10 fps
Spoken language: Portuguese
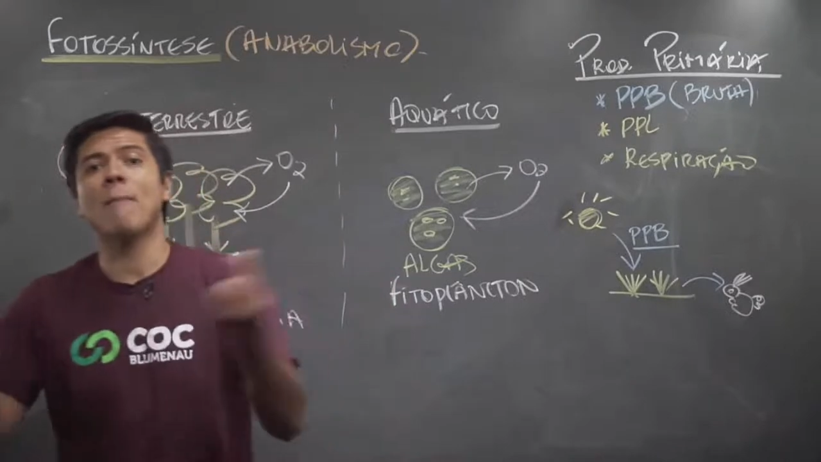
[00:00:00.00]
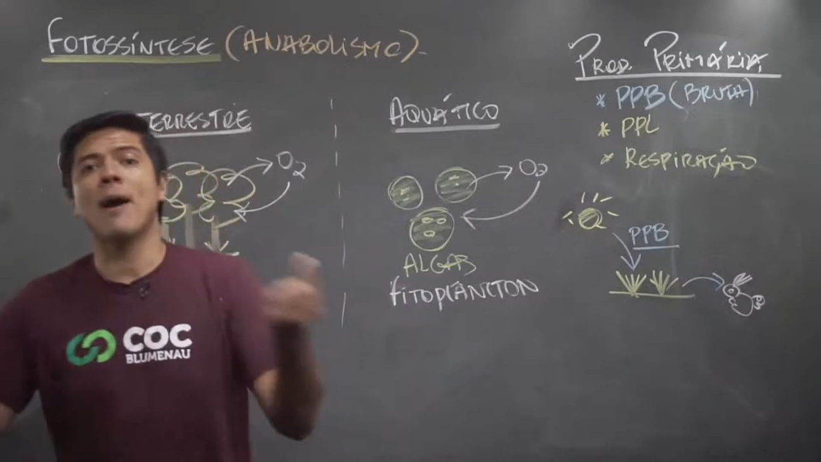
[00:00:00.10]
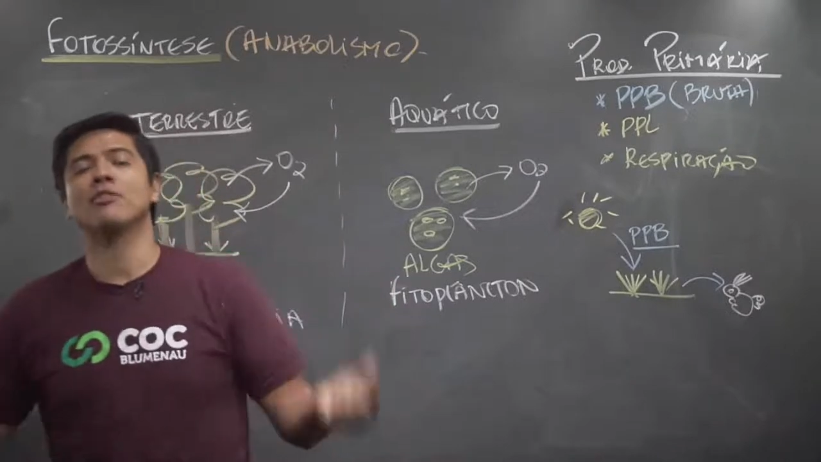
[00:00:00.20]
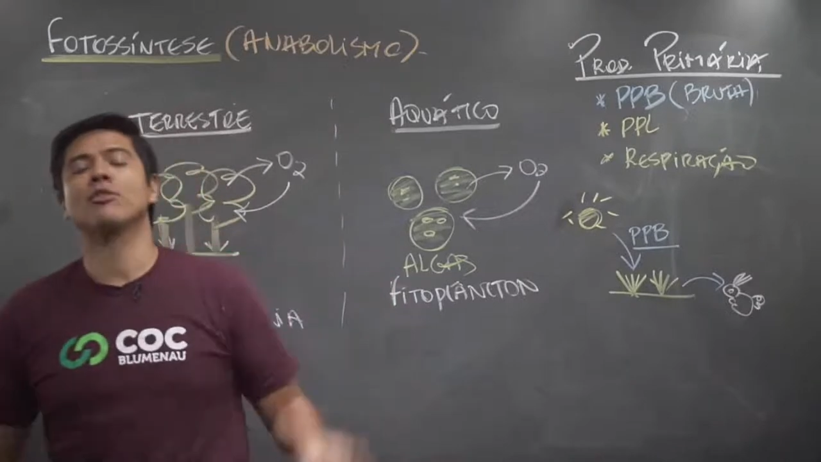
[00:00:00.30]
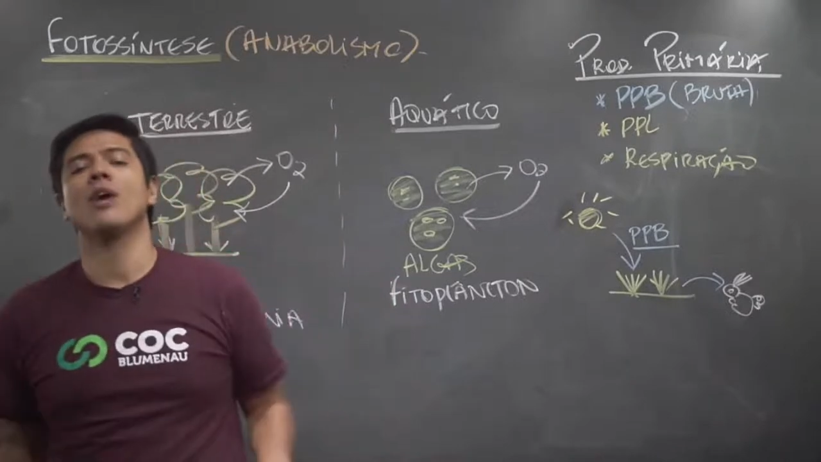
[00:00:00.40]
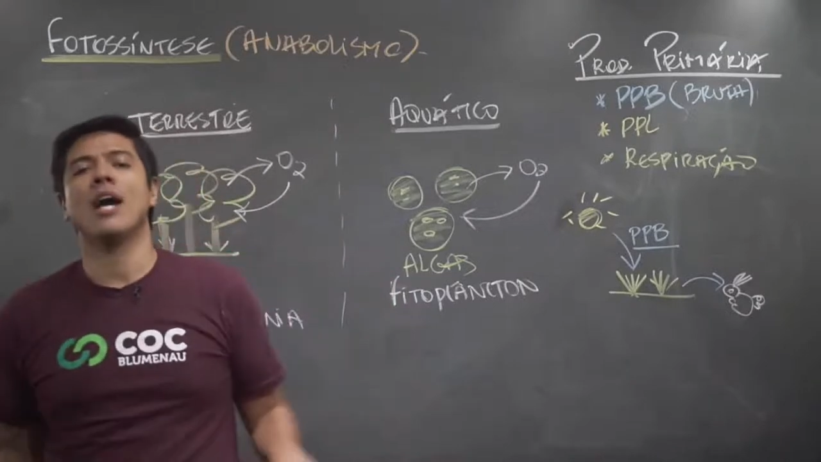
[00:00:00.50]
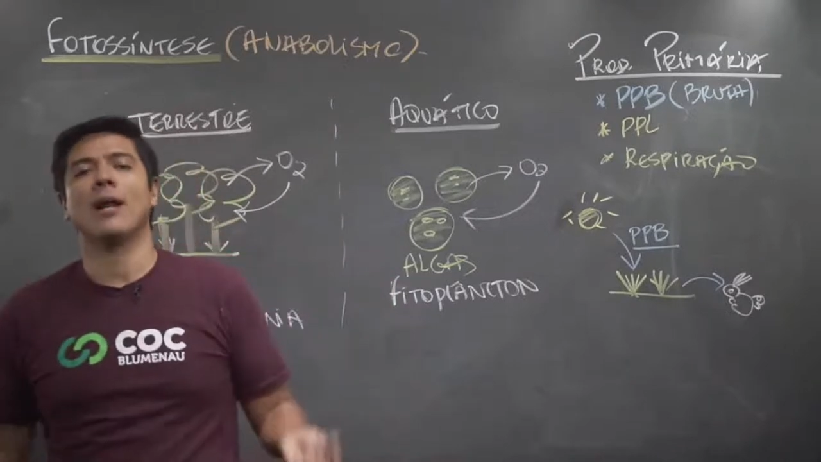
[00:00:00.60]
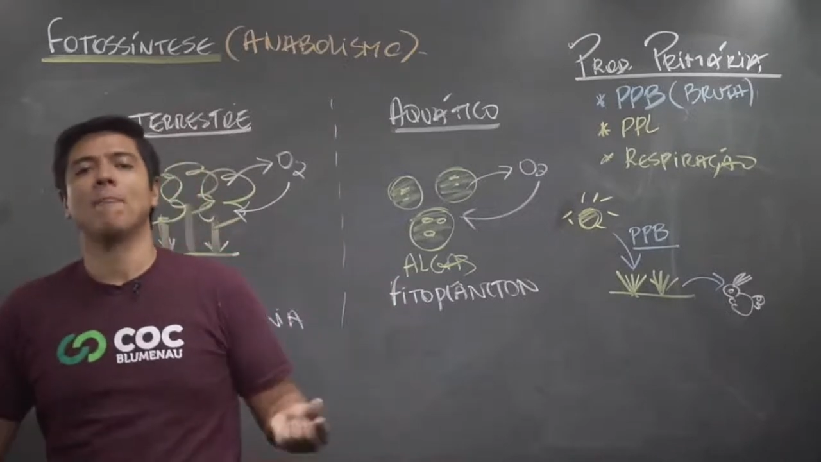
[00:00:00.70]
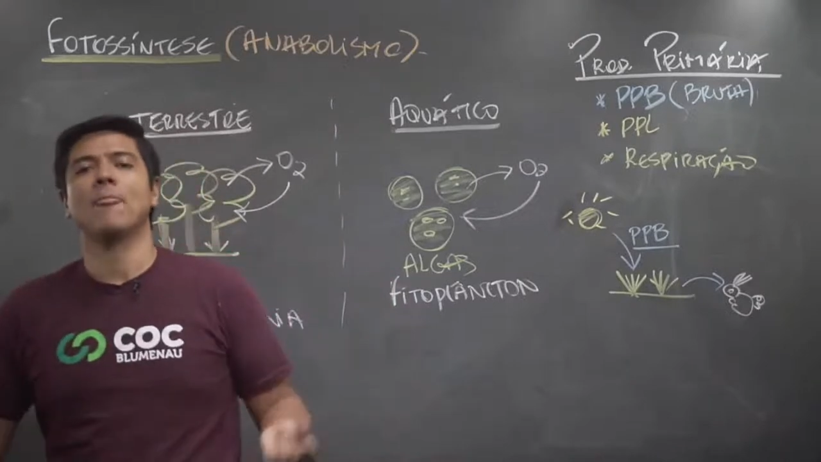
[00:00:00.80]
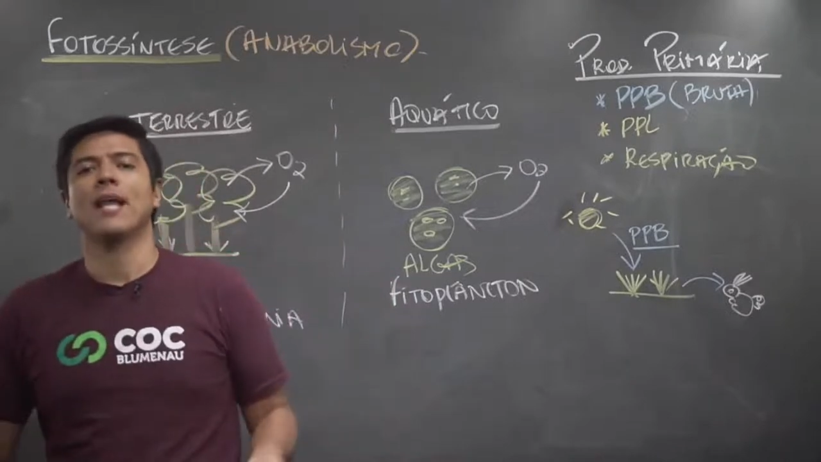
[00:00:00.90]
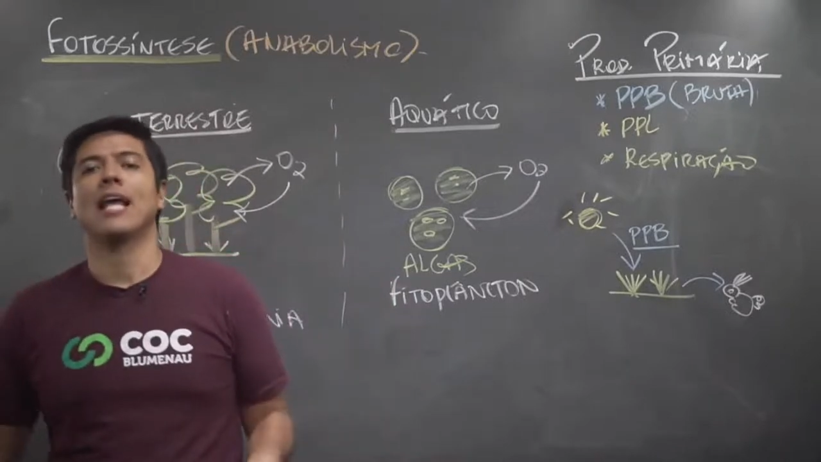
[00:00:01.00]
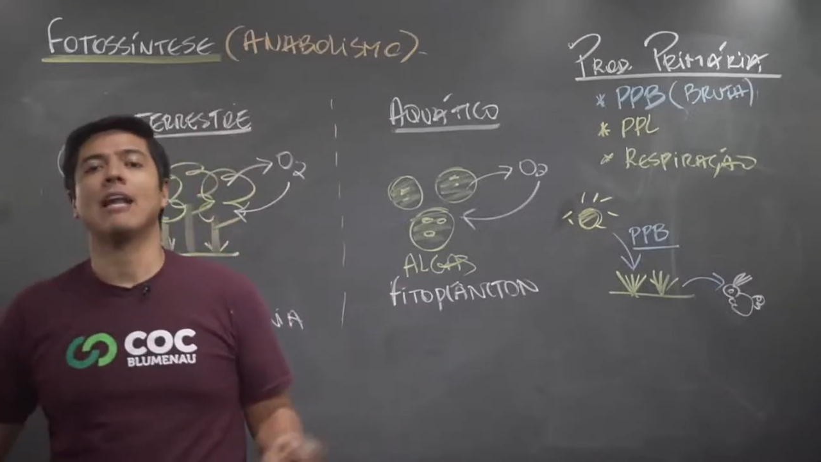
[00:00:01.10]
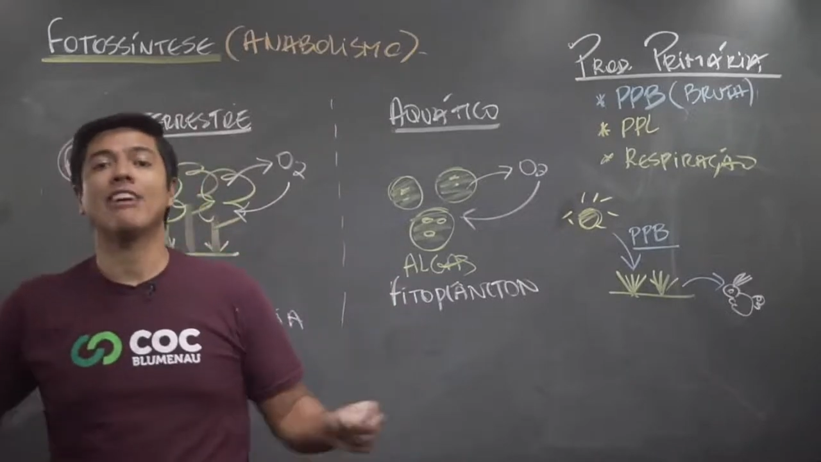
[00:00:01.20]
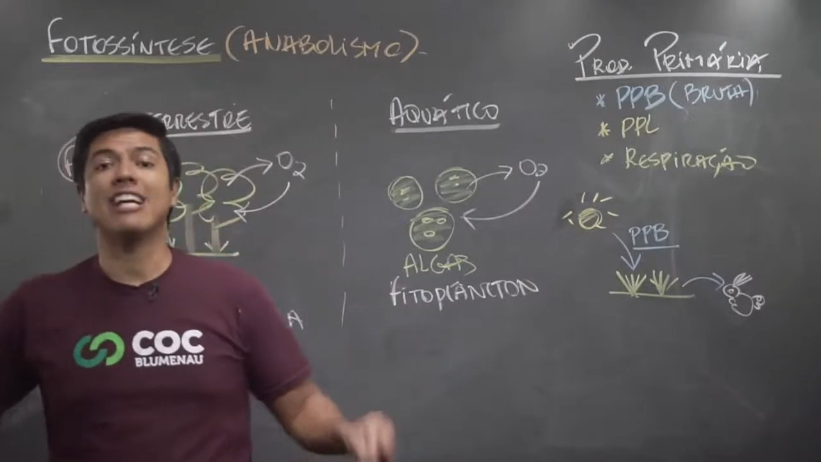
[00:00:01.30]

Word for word: uma parte com ela. Ela